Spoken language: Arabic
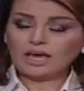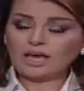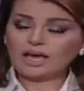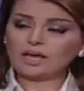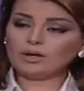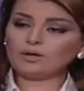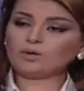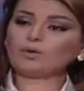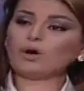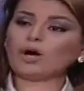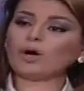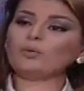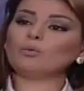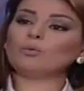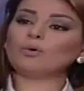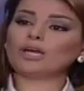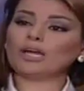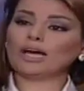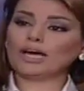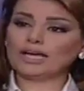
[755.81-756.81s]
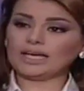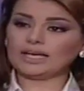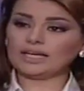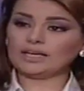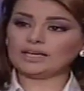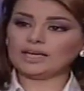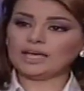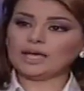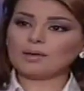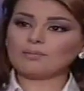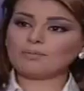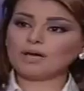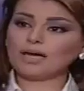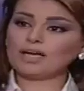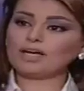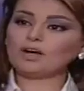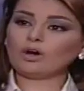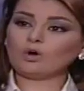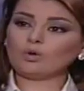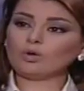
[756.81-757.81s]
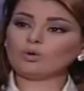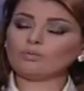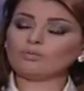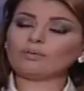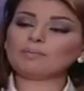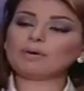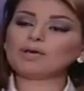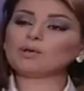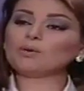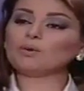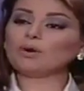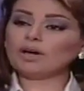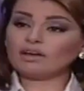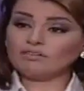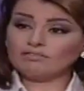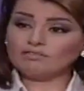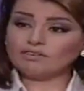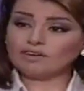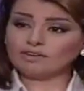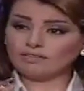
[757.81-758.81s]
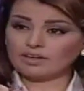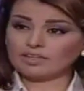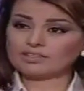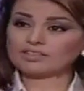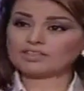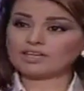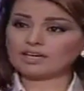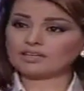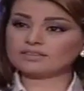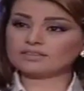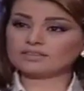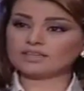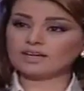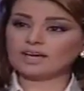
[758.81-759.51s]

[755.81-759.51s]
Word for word: أن نعول عليه بأنه ربما يخفف الضغط